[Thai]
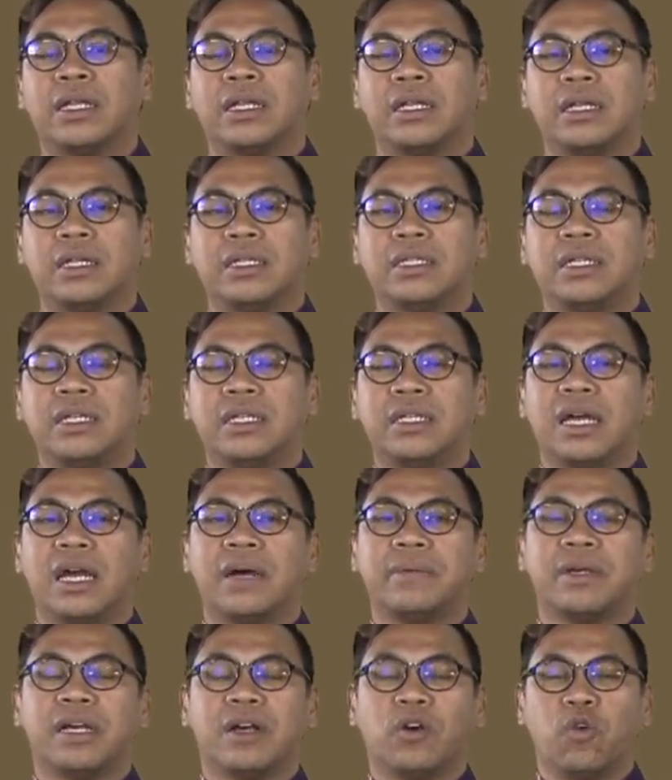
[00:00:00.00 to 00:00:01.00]
หรือชื่อเดิ
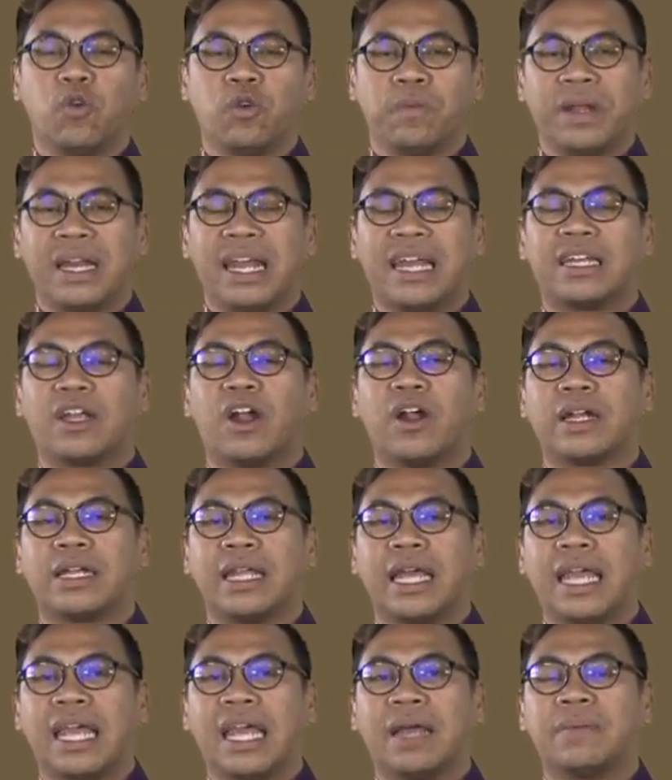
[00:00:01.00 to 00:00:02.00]
มคือขุนพิเรนทร
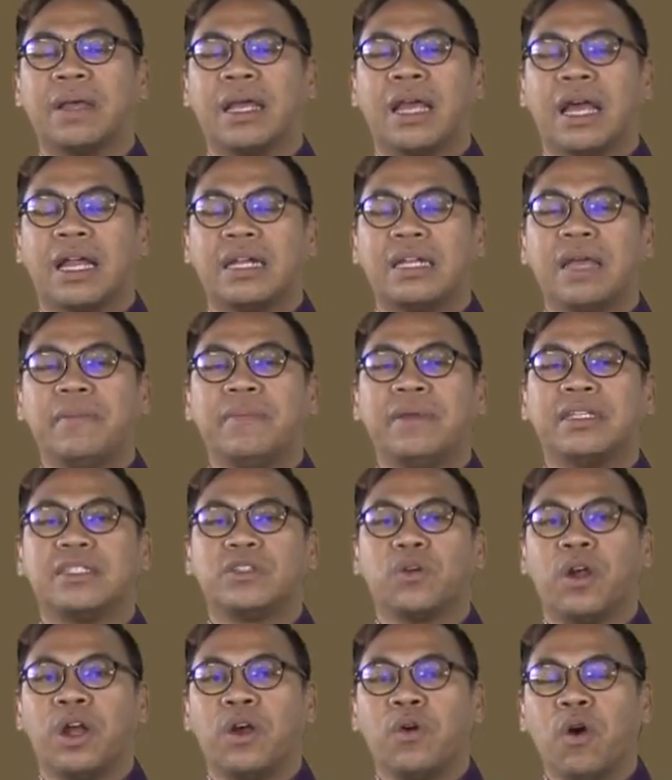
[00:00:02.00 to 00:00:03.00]
เทพ ได้มี
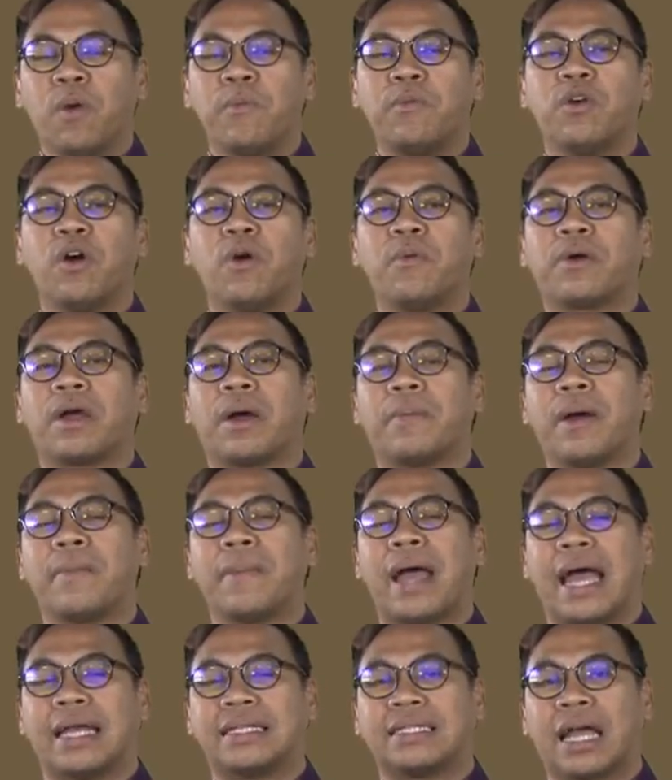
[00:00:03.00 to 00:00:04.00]
ส่วนร่วมรบกับพระ
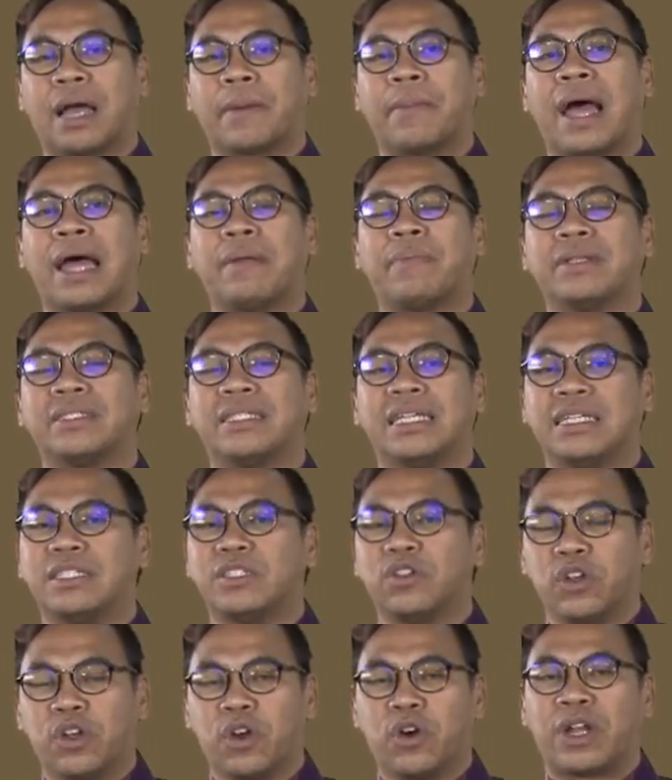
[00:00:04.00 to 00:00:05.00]
มหาจากักรพรรดิพระศรี
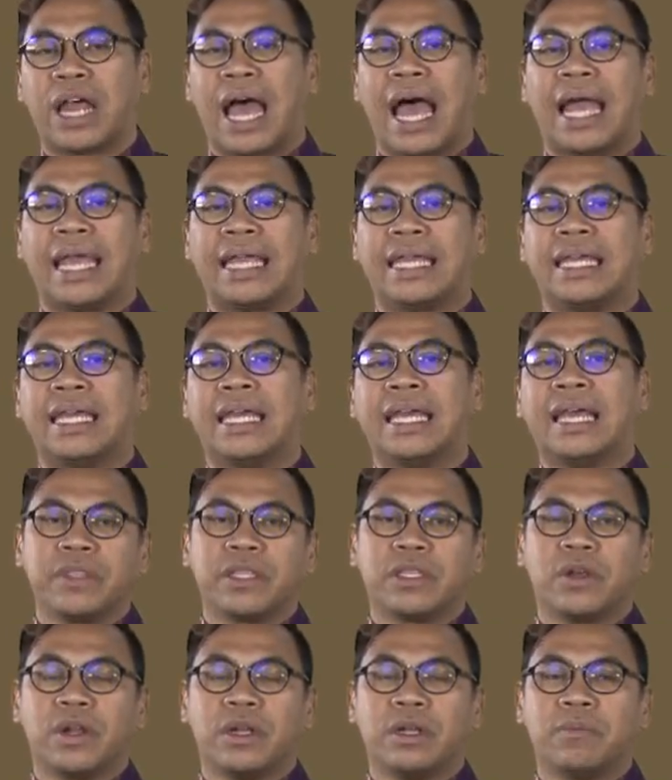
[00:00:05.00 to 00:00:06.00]
สุริโยไทย
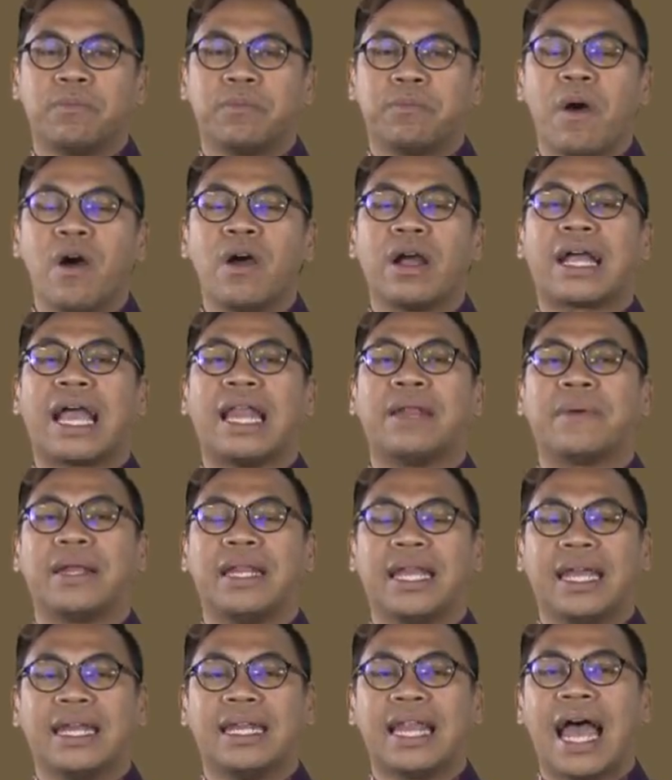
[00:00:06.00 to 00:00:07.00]
จนป้องกันประ
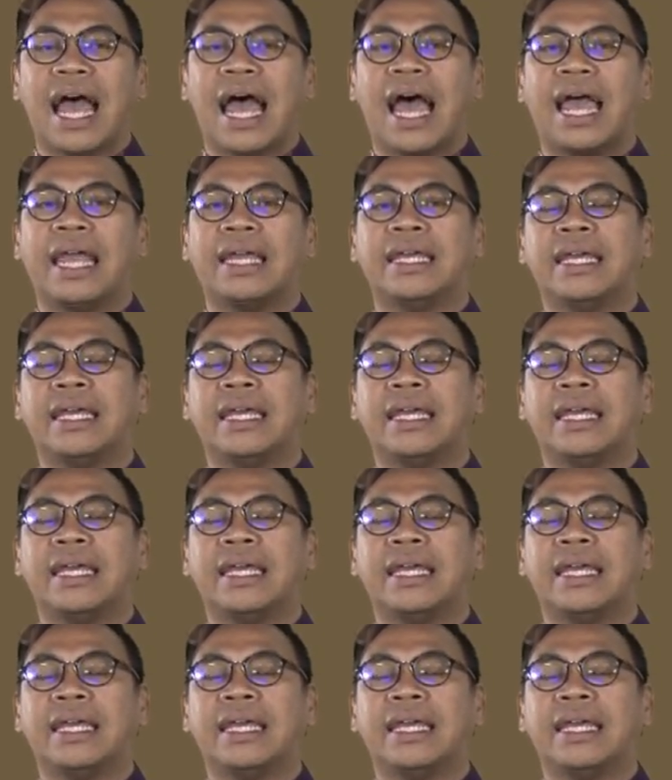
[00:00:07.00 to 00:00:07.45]
เทศได้